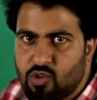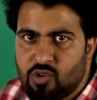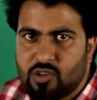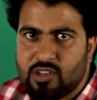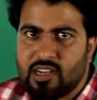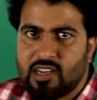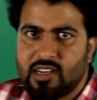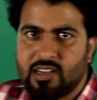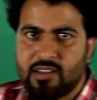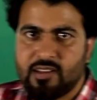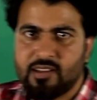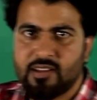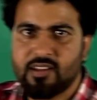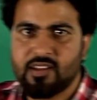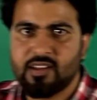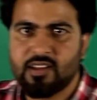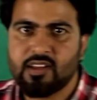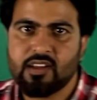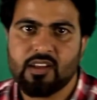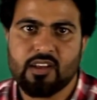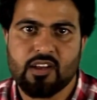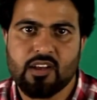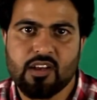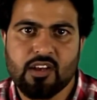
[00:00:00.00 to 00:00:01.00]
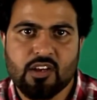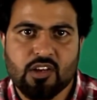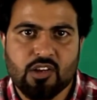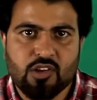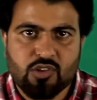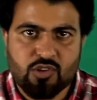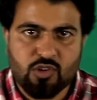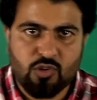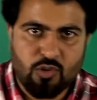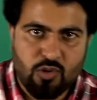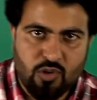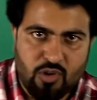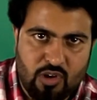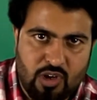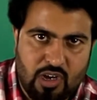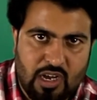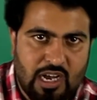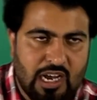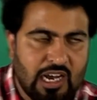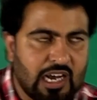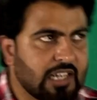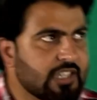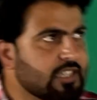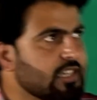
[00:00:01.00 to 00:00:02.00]
होता है तो
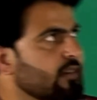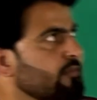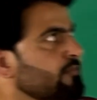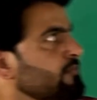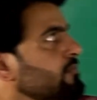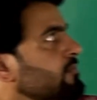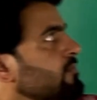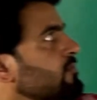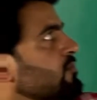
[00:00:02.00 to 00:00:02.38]
आज हम